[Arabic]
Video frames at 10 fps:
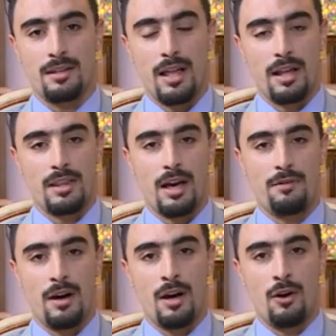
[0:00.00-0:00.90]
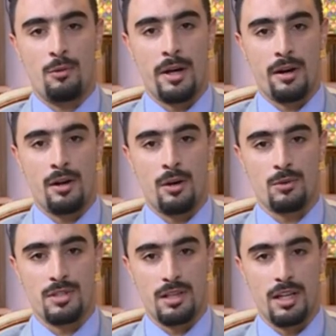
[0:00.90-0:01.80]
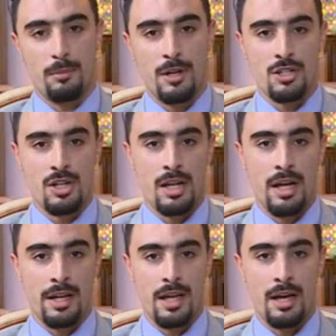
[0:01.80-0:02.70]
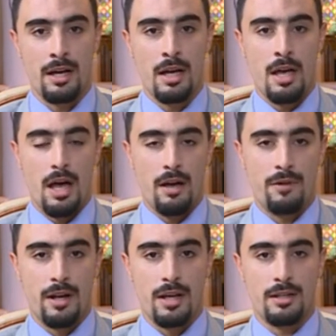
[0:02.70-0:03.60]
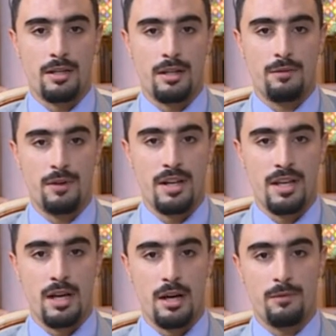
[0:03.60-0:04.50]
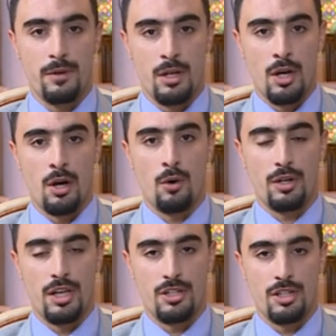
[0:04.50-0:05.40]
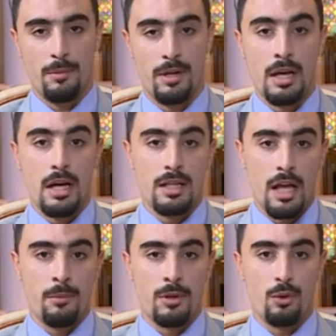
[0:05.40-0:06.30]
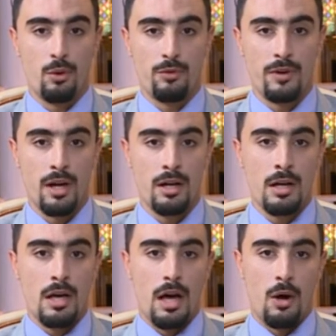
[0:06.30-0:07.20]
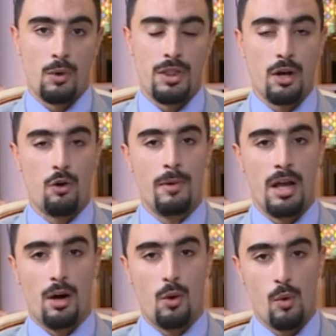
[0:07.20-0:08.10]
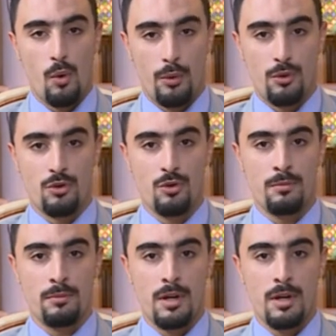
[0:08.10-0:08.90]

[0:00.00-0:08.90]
دار الثقافة عمر أصديق من أجل إحياء حفلات فنية في أغنية الشعبي دائما ضيوفنا عودناكم على حضور نجوم